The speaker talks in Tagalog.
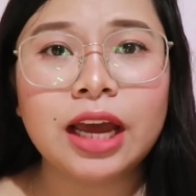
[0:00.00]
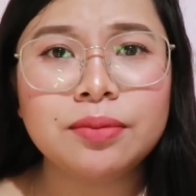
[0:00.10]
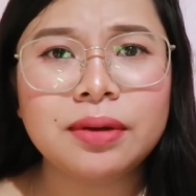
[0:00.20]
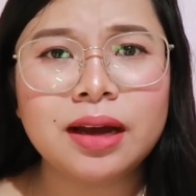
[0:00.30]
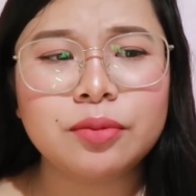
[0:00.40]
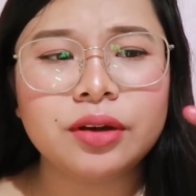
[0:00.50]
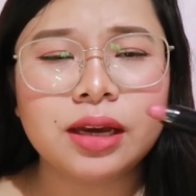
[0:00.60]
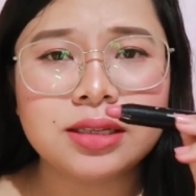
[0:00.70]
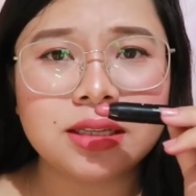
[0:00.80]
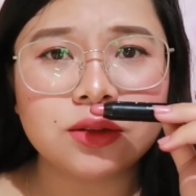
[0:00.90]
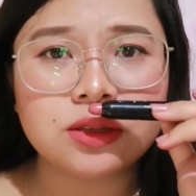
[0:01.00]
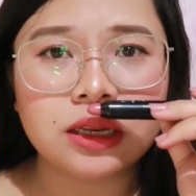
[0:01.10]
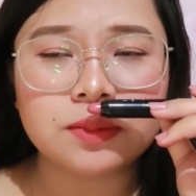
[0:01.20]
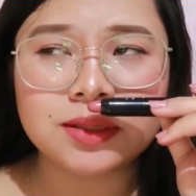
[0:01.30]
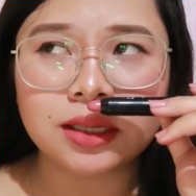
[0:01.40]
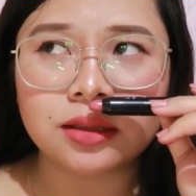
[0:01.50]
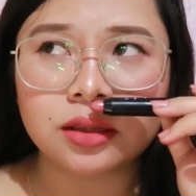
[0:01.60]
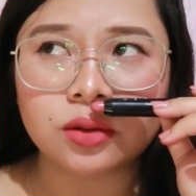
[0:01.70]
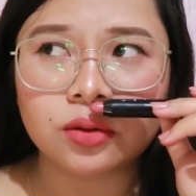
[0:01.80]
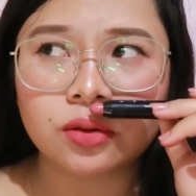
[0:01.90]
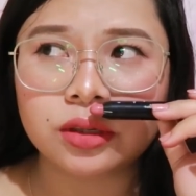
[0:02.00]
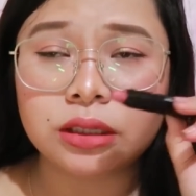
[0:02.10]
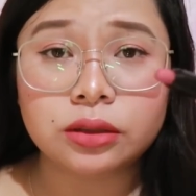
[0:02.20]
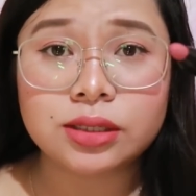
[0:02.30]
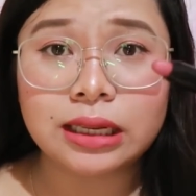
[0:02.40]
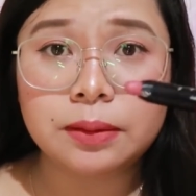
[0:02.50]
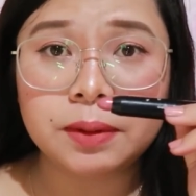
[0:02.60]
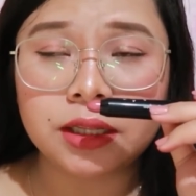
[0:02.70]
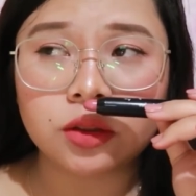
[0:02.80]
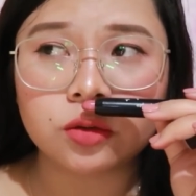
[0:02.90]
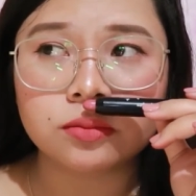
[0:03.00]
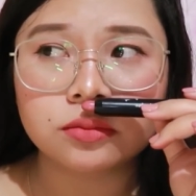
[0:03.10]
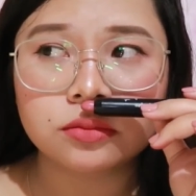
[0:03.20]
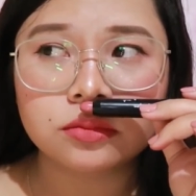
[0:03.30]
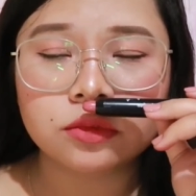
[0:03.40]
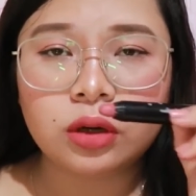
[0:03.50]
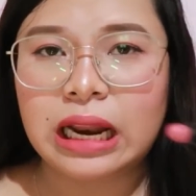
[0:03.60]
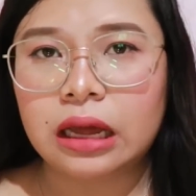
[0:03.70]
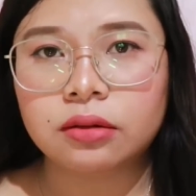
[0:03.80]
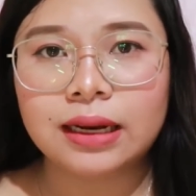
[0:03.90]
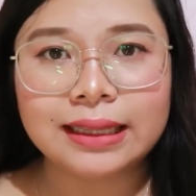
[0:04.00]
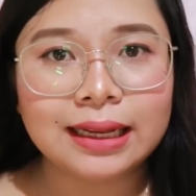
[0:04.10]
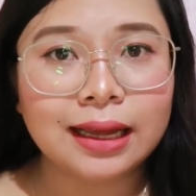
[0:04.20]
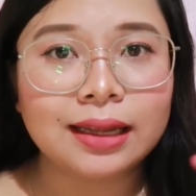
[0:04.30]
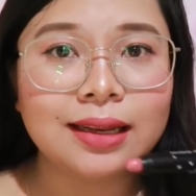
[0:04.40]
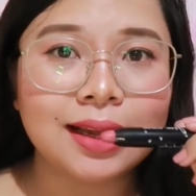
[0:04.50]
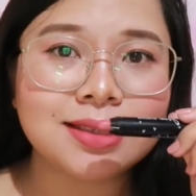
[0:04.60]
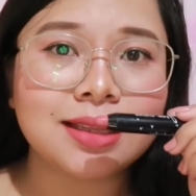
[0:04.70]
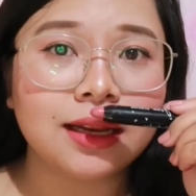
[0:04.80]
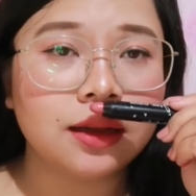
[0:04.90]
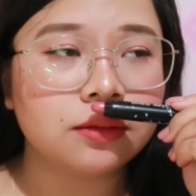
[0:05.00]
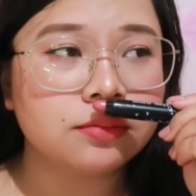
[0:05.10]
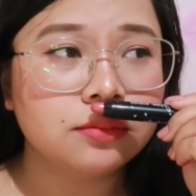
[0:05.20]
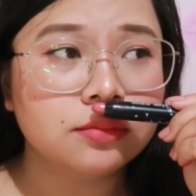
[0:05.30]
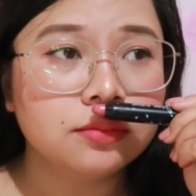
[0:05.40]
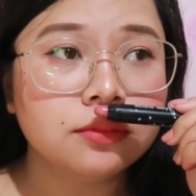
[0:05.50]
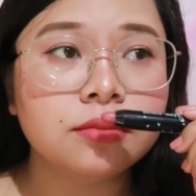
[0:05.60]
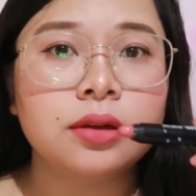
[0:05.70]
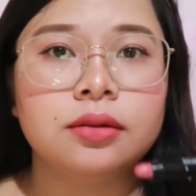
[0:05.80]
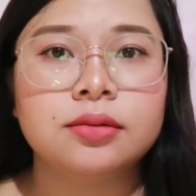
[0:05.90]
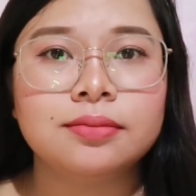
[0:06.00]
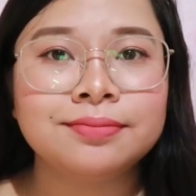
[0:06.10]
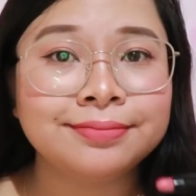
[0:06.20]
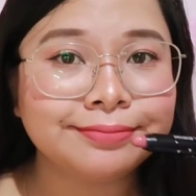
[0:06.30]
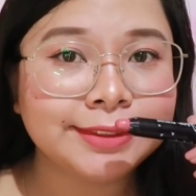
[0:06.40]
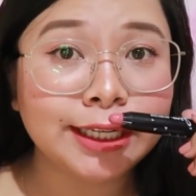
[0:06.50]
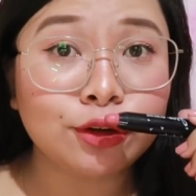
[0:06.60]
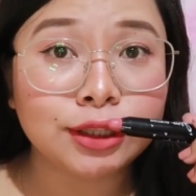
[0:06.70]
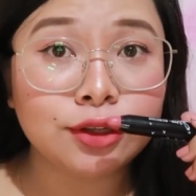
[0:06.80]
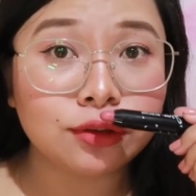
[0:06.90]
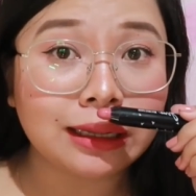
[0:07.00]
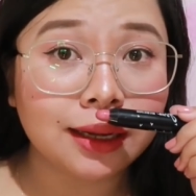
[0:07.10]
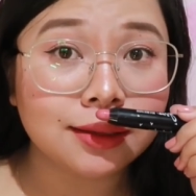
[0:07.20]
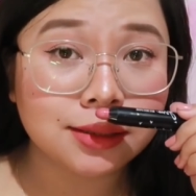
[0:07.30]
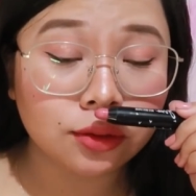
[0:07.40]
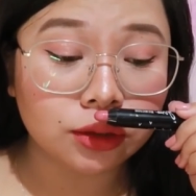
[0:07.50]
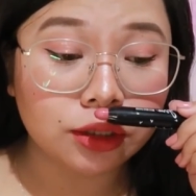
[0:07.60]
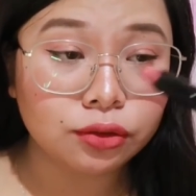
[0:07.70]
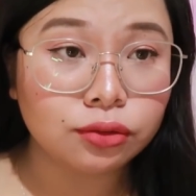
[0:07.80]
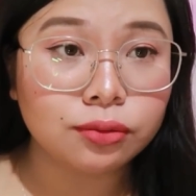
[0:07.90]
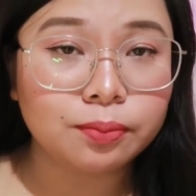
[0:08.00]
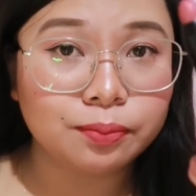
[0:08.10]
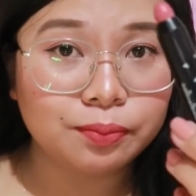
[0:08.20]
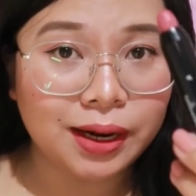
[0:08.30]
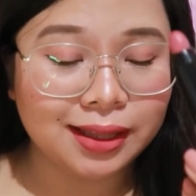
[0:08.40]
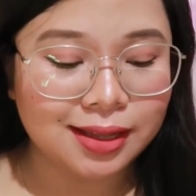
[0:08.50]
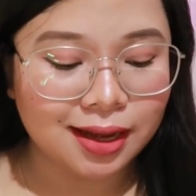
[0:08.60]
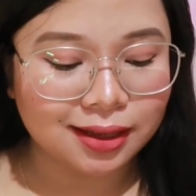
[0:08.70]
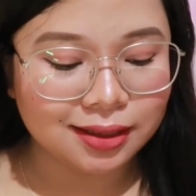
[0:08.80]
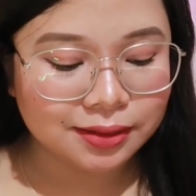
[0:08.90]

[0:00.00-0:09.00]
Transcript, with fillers: wala kayong maamoy guys dito sa lipstick na to or dito sa lipi na to. Wala. Wala talaga unless talagang singhutin nyo talagang singhutin yung product.